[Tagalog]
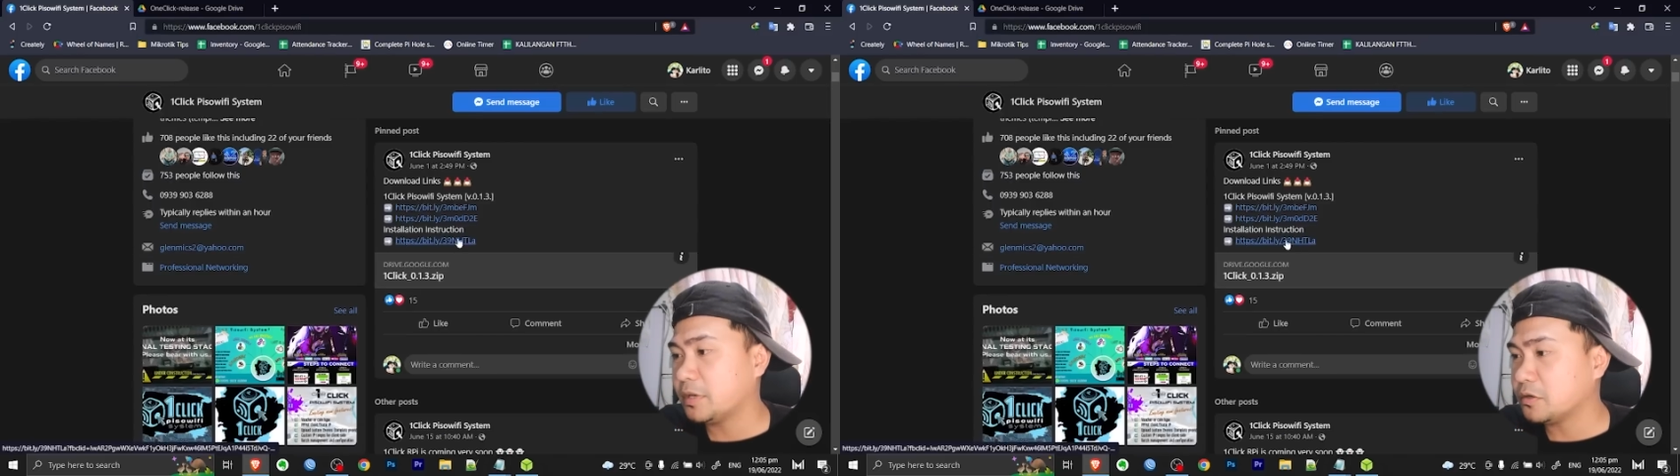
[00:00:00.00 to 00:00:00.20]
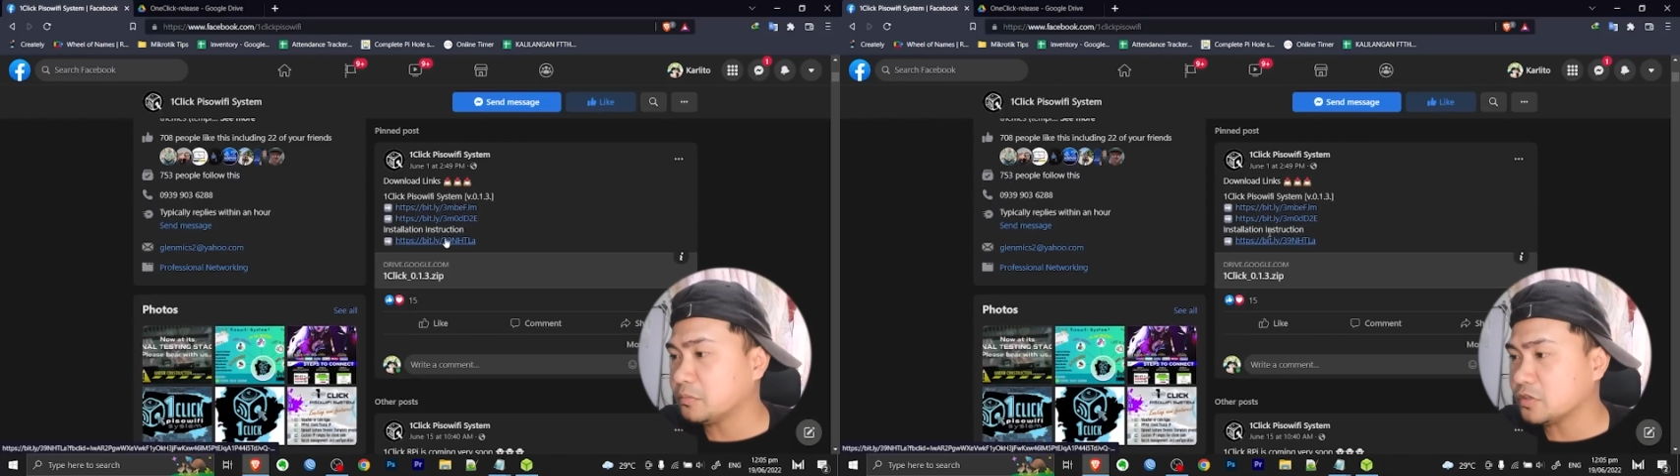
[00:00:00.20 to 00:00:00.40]

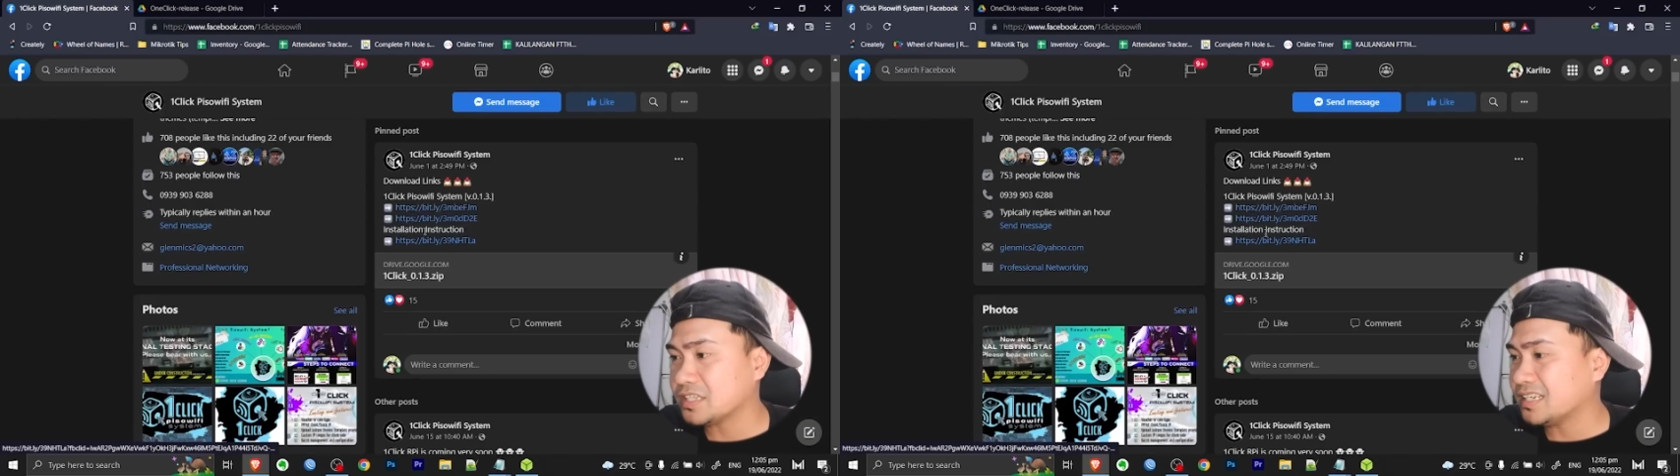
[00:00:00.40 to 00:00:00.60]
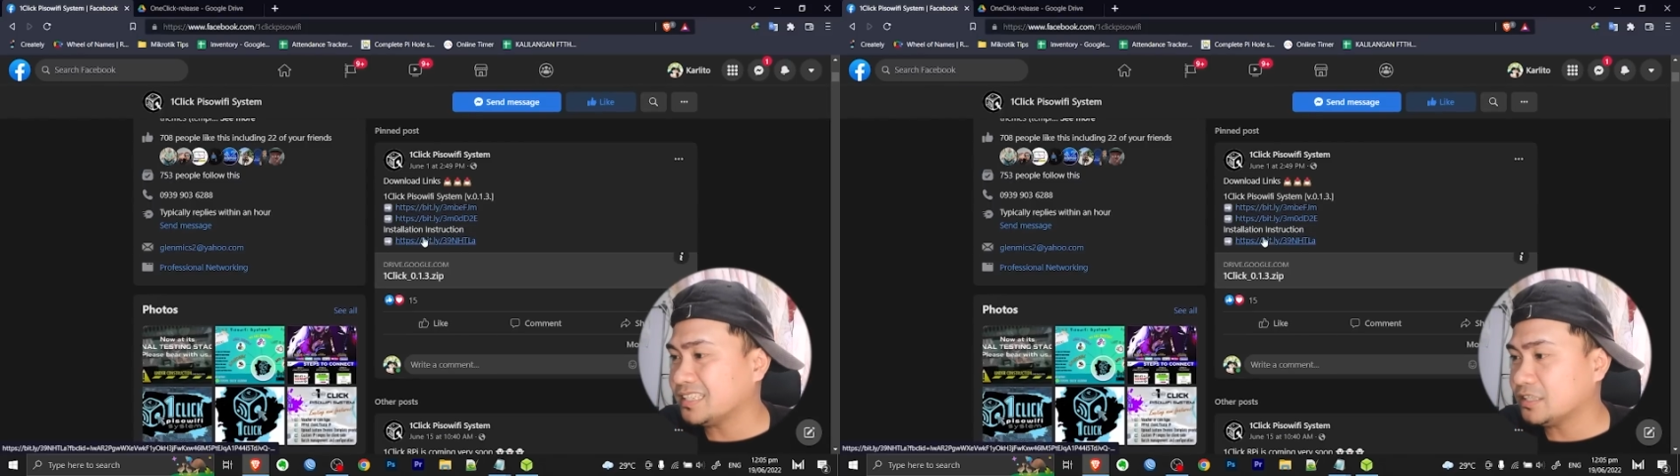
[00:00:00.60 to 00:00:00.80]
meron po
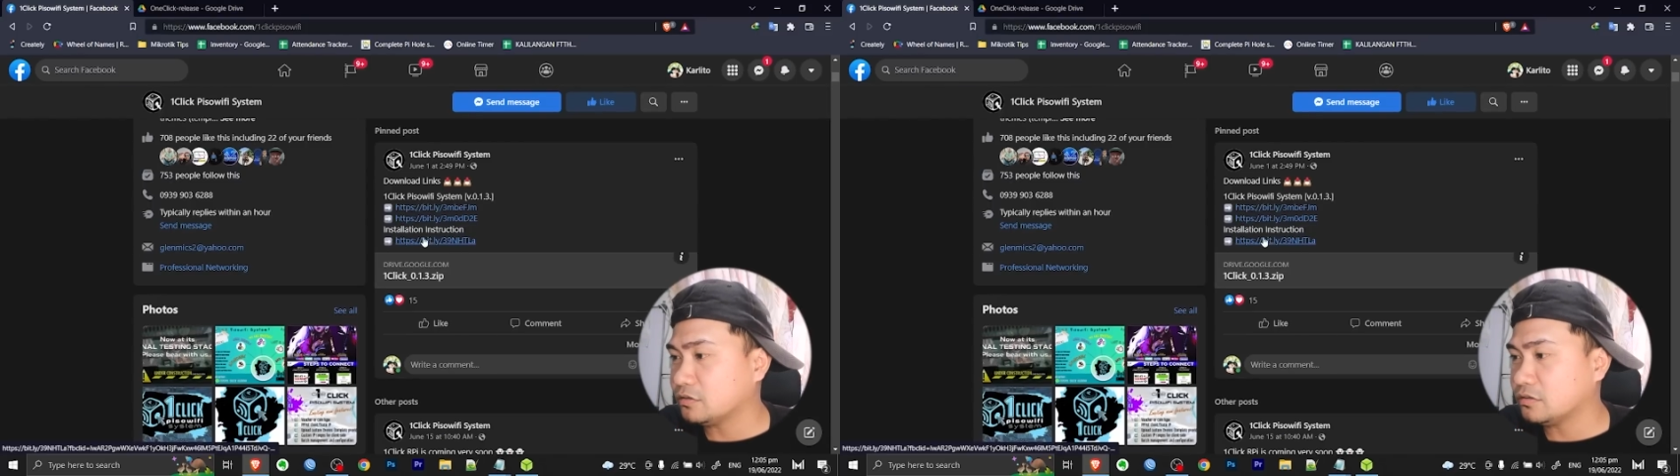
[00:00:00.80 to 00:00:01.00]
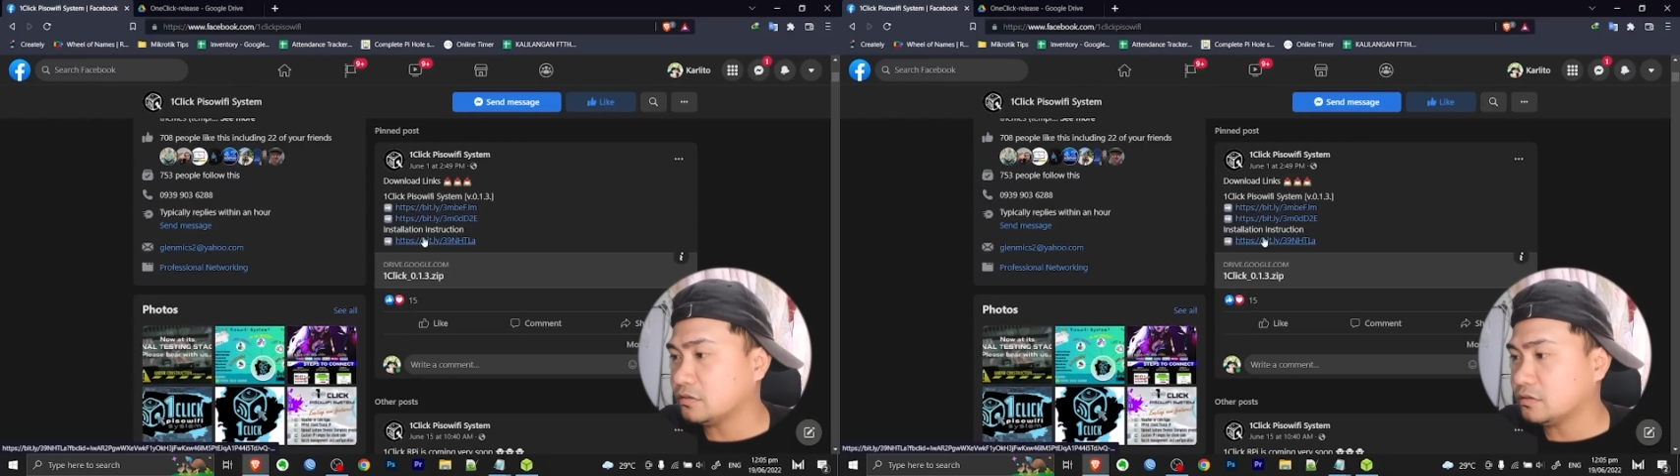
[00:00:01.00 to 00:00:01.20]
sila
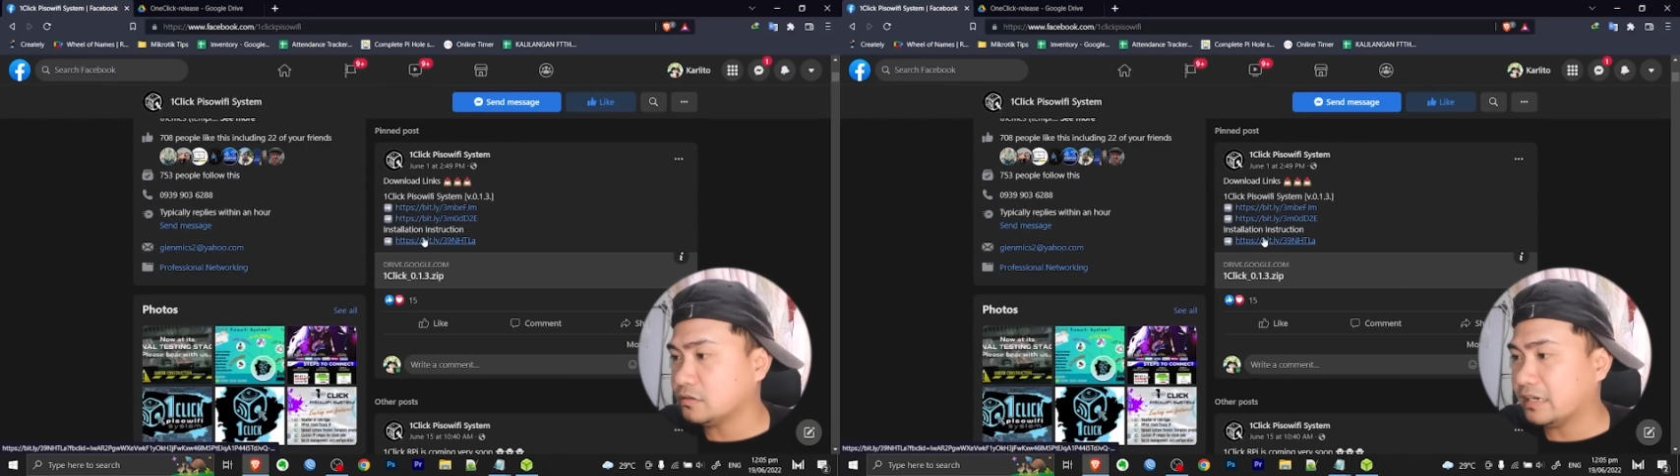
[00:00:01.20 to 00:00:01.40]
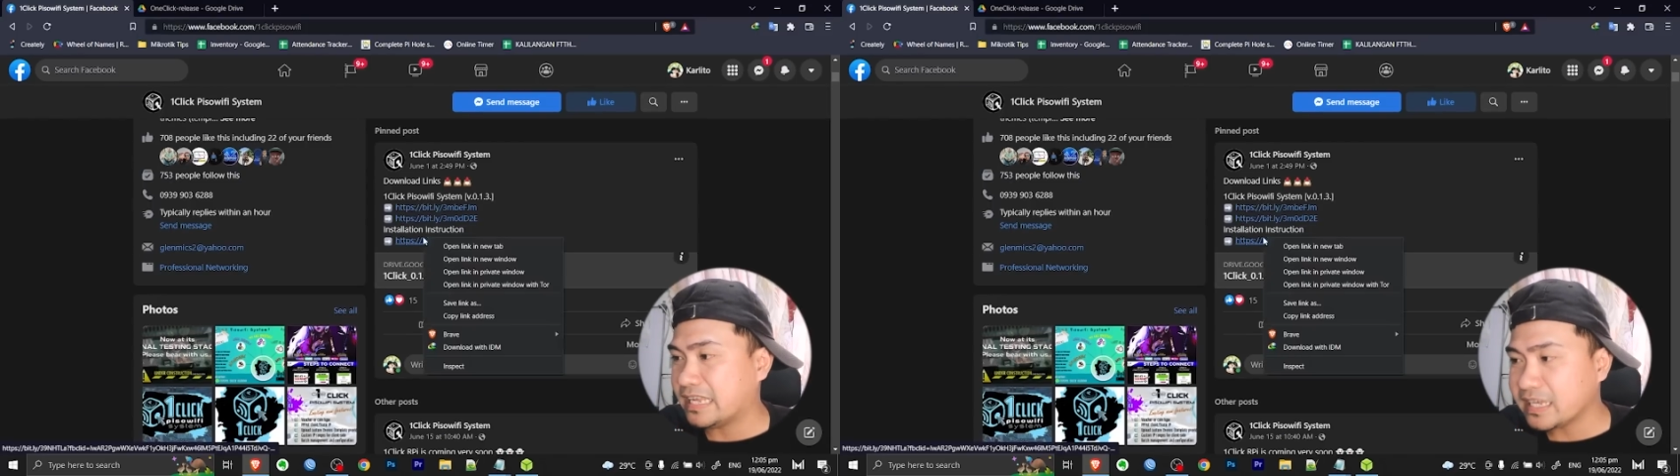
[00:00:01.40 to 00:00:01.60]

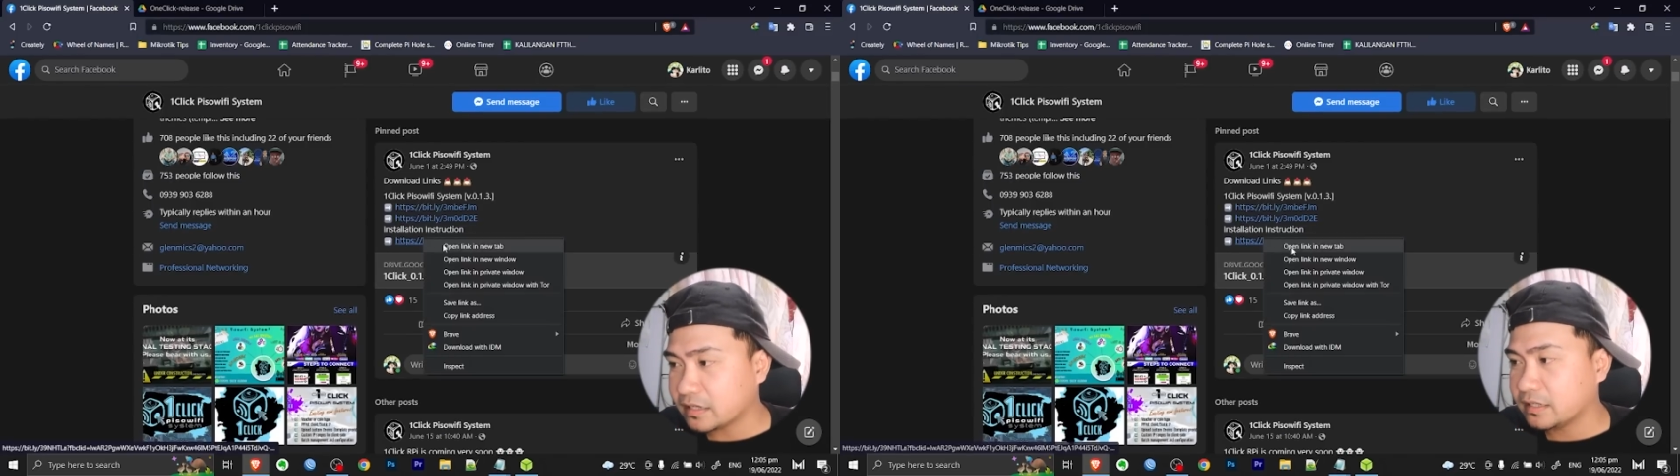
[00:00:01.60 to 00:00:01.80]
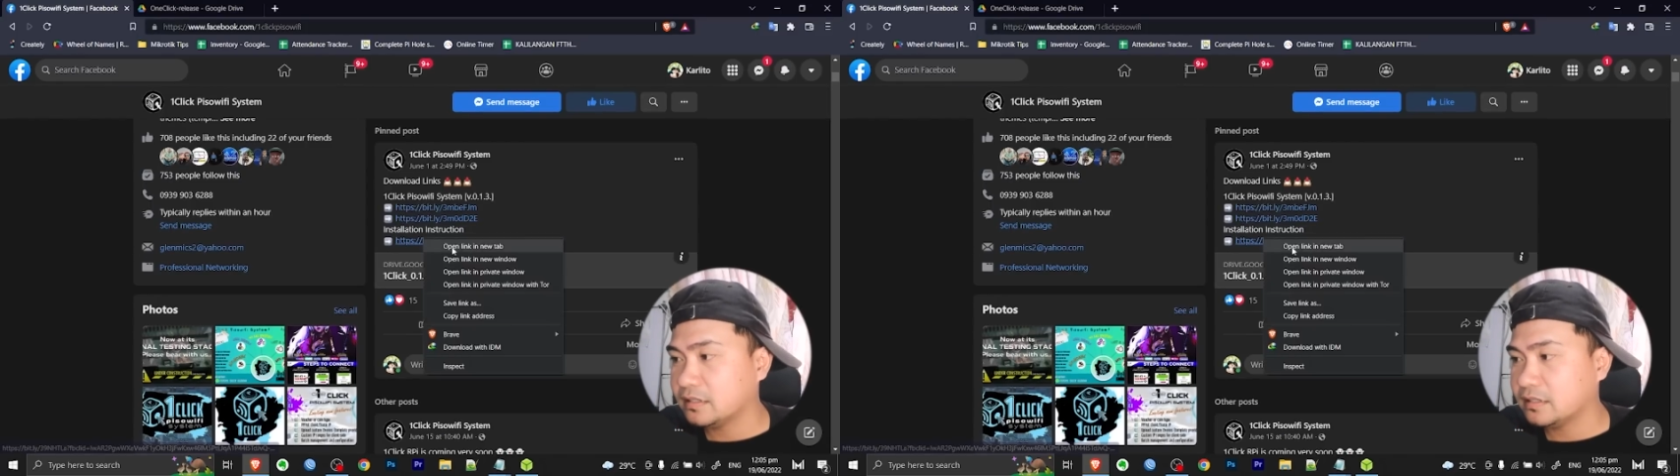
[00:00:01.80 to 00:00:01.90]
ditong link